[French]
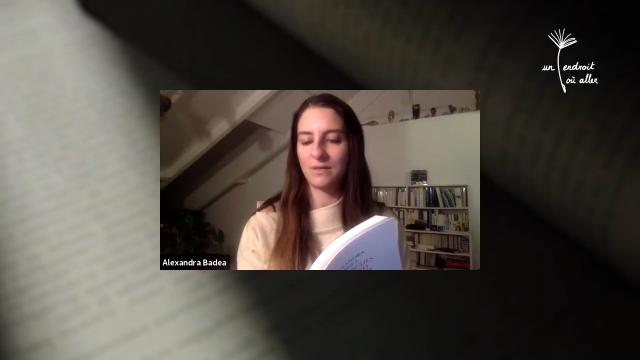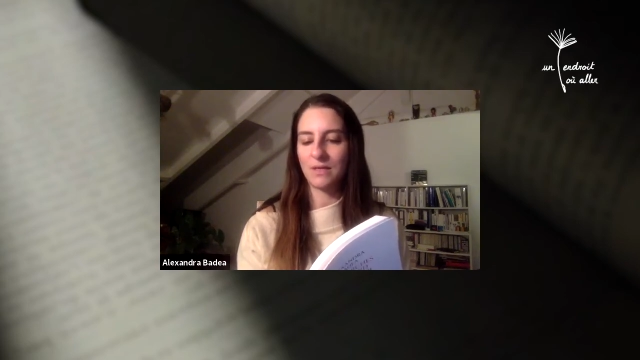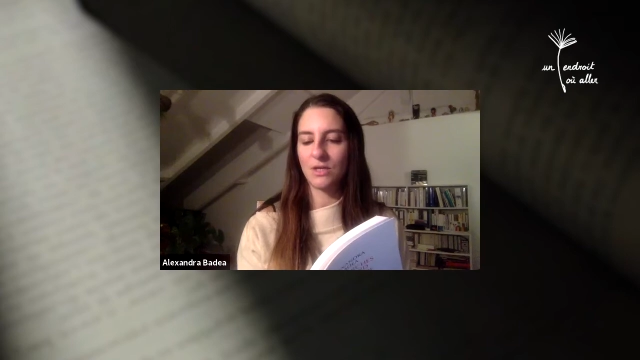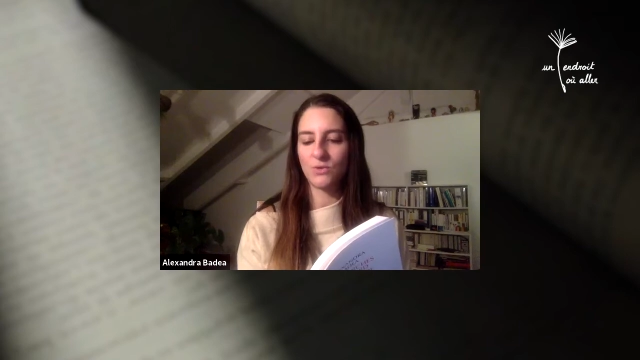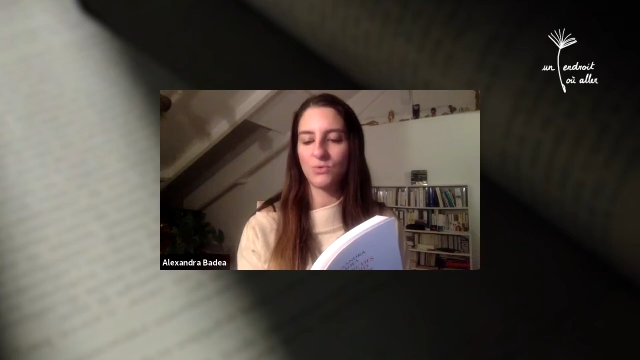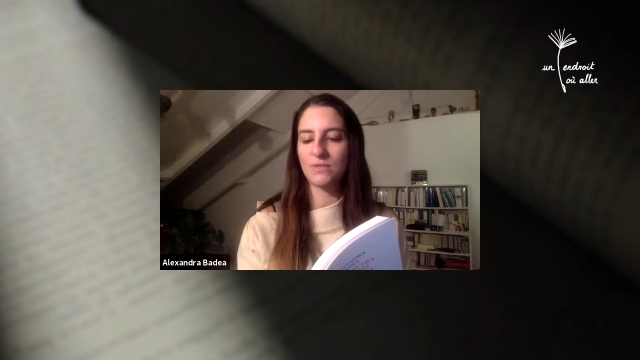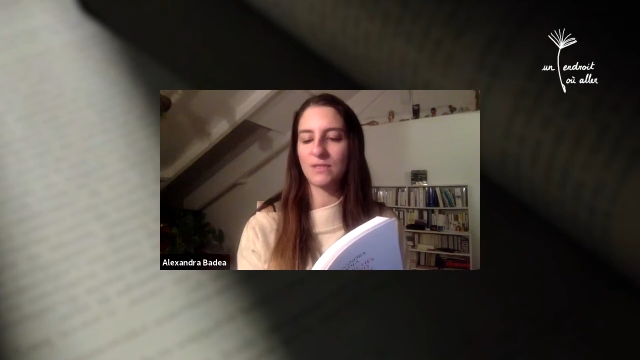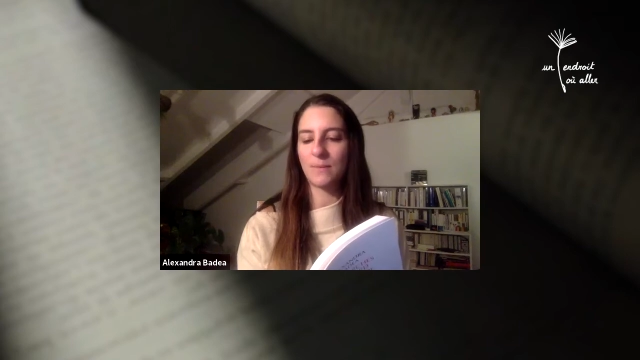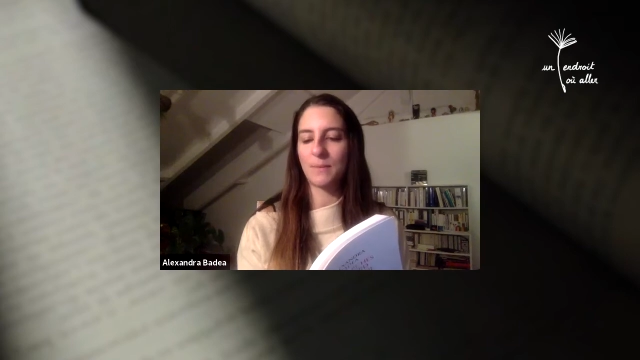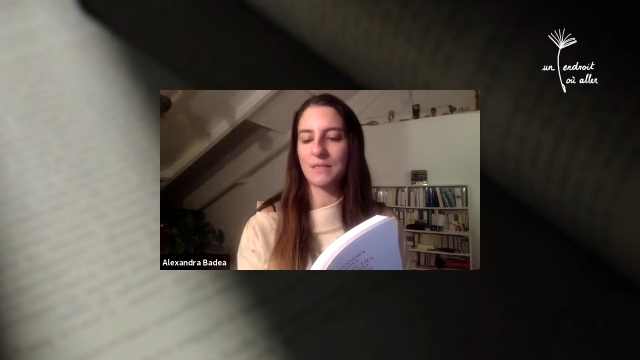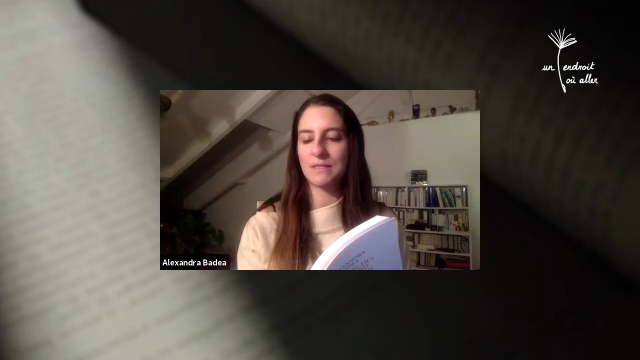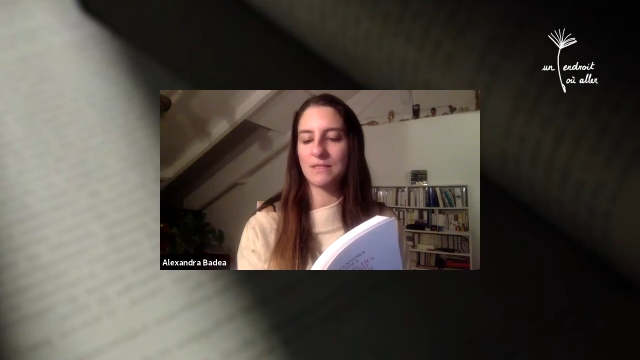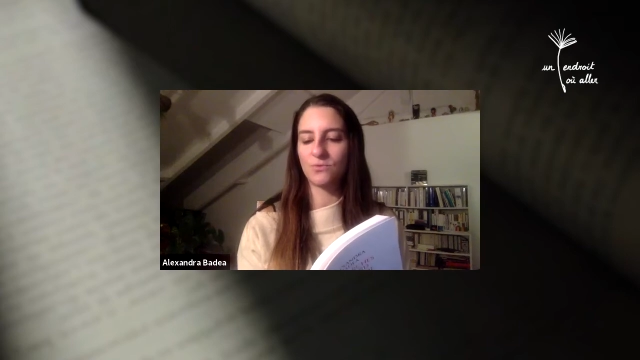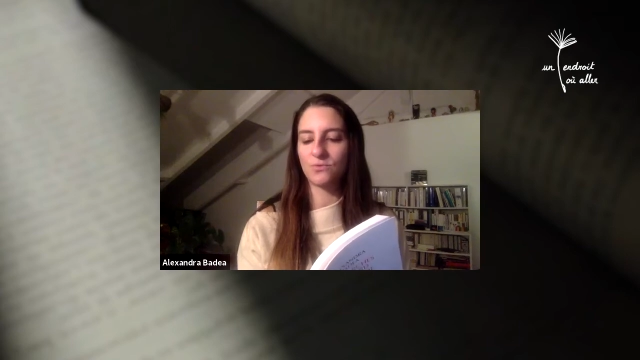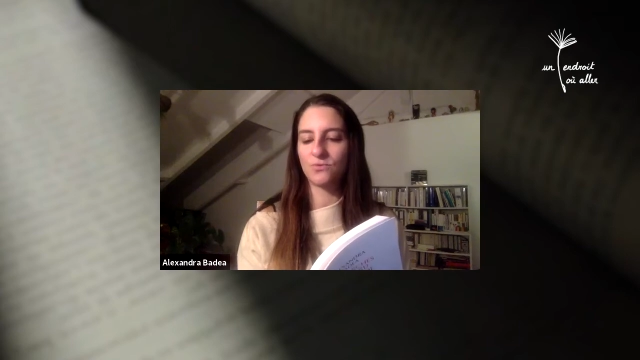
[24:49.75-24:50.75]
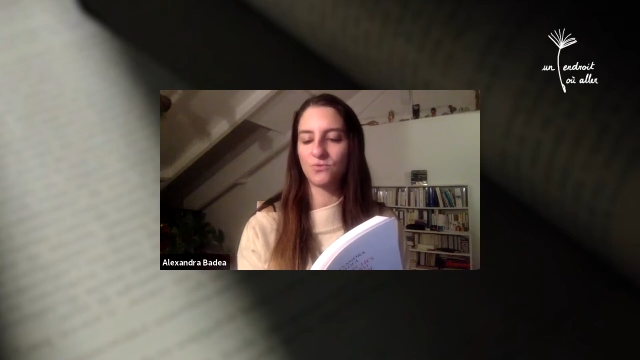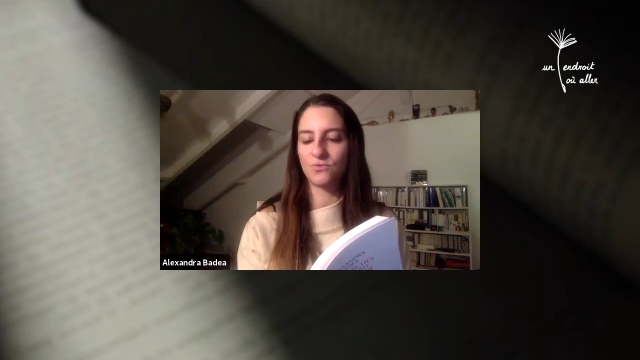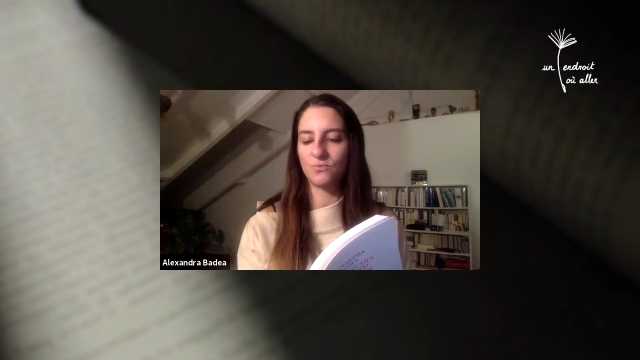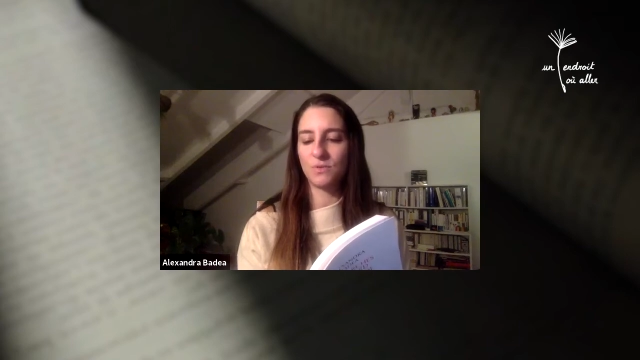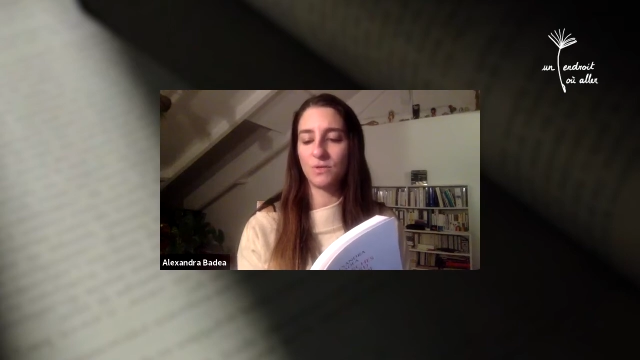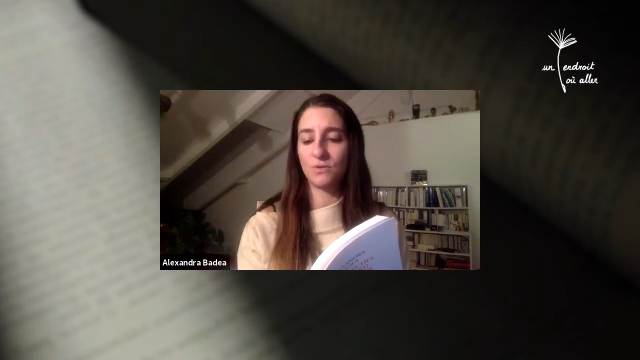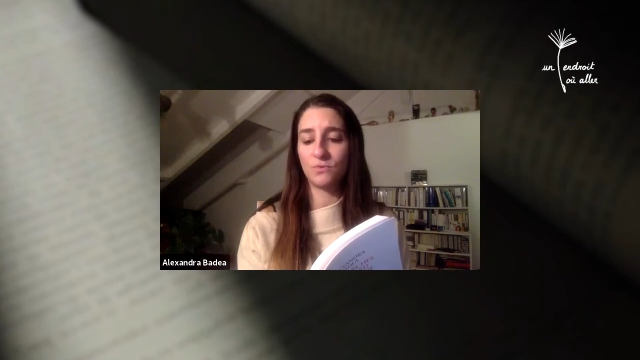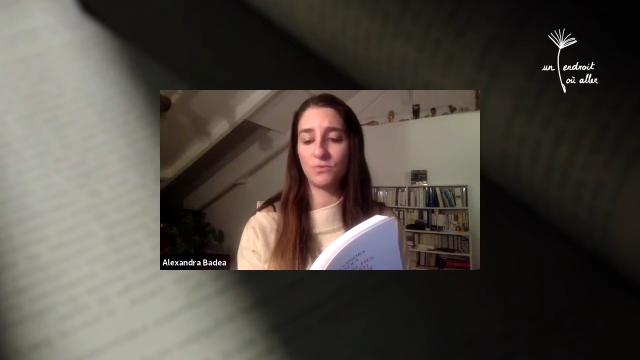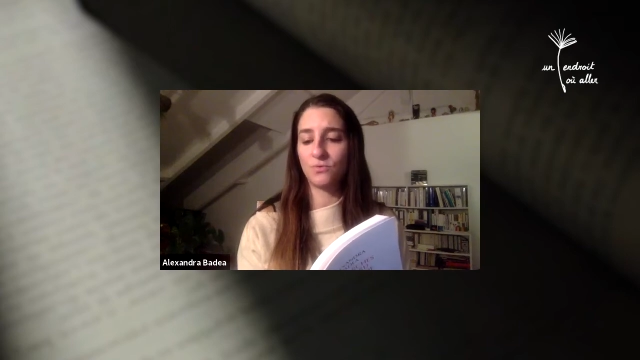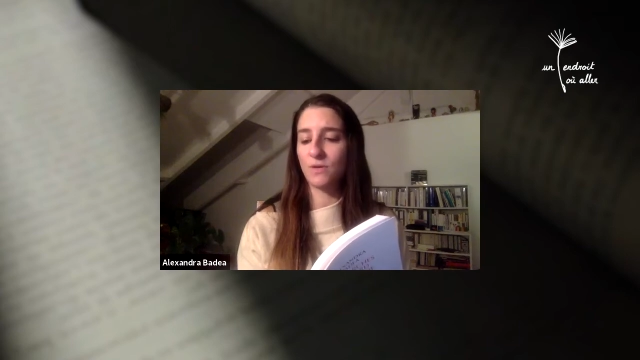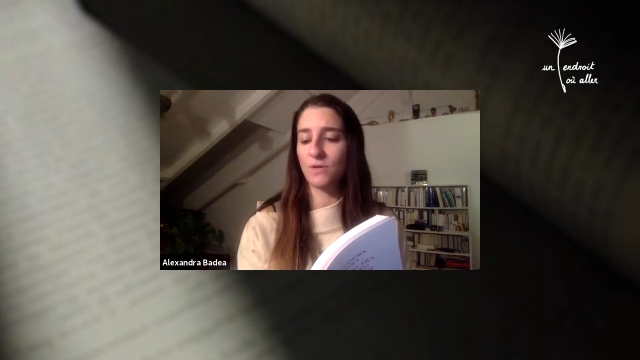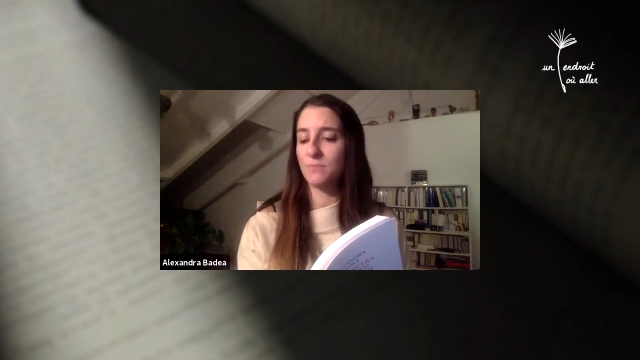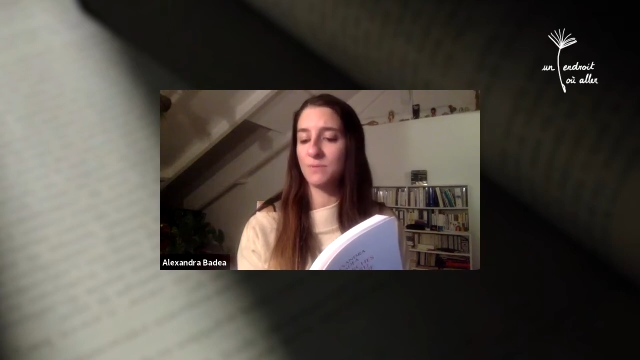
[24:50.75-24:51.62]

Et jusqu'à présent, tu, as